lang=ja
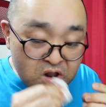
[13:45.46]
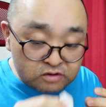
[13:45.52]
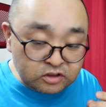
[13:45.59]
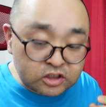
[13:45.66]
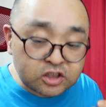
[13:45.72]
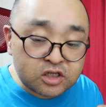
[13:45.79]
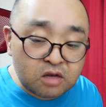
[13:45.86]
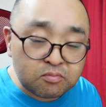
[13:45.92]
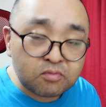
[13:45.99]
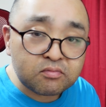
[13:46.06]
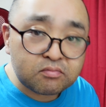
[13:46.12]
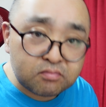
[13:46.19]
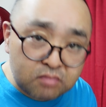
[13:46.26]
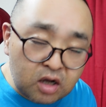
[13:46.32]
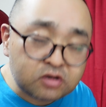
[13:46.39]
実際
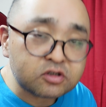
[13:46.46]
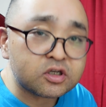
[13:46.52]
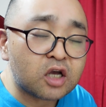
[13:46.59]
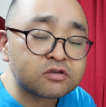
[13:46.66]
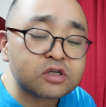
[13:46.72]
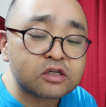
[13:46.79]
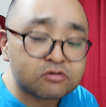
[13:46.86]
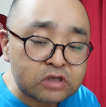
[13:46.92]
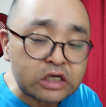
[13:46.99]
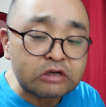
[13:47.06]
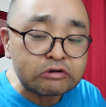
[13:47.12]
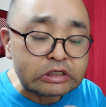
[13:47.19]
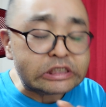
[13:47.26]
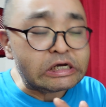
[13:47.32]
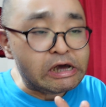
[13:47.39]
マックスひゃくさんじゅうさん
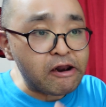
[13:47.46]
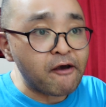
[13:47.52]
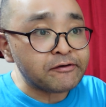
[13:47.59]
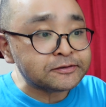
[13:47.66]
キロでしたから、